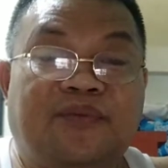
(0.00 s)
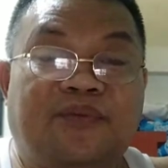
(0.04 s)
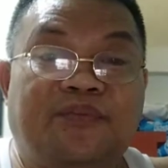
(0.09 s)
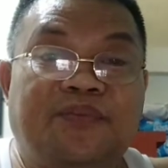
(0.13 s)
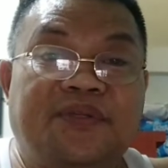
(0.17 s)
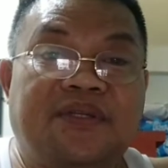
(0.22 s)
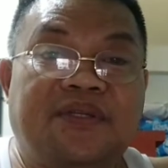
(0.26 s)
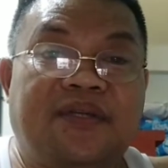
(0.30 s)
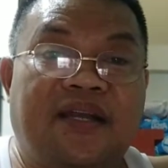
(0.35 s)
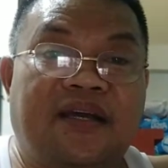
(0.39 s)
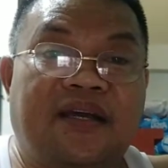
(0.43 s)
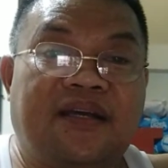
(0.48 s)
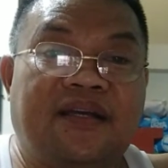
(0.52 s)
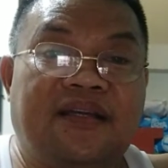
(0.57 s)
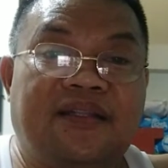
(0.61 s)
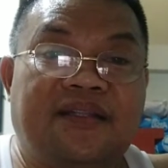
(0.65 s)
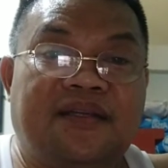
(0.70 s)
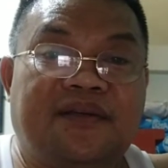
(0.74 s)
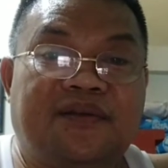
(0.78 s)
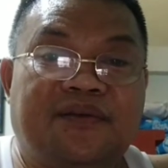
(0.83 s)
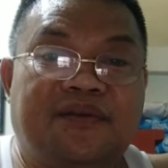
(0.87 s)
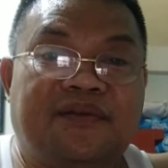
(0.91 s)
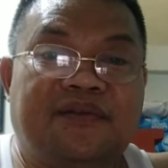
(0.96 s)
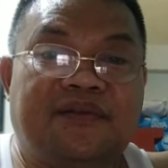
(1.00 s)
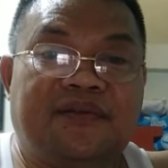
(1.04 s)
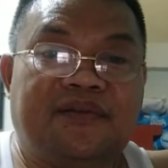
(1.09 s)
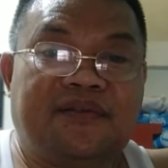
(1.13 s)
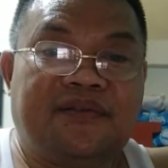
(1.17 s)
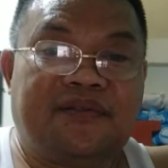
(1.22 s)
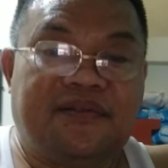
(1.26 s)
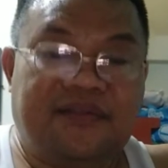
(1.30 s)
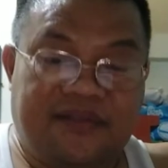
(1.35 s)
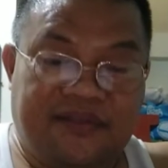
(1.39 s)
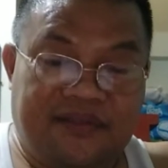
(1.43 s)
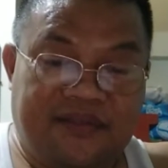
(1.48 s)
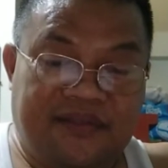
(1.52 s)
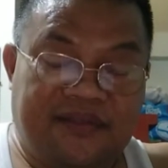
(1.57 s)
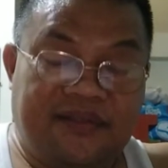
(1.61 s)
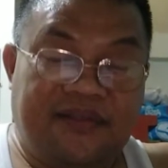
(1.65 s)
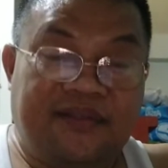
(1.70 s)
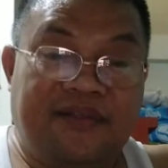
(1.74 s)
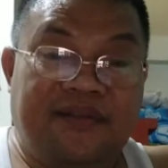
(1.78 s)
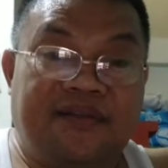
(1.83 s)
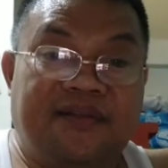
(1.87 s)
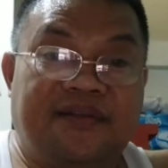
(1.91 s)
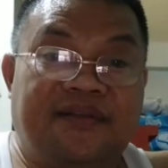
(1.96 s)
So, umpisa lang kita ko,
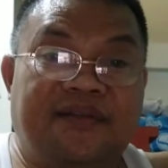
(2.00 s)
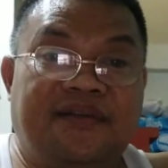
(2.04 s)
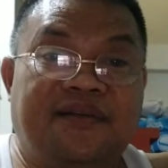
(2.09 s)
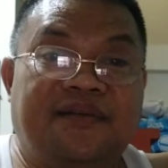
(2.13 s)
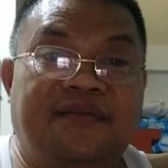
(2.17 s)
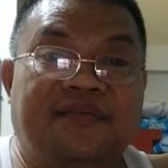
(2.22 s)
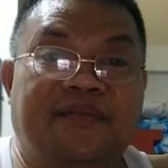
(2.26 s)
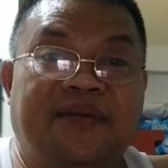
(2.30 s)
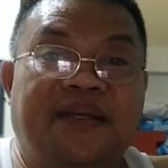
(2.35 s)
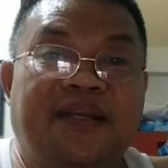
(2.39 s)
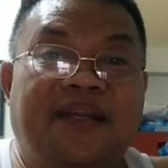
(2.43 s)
may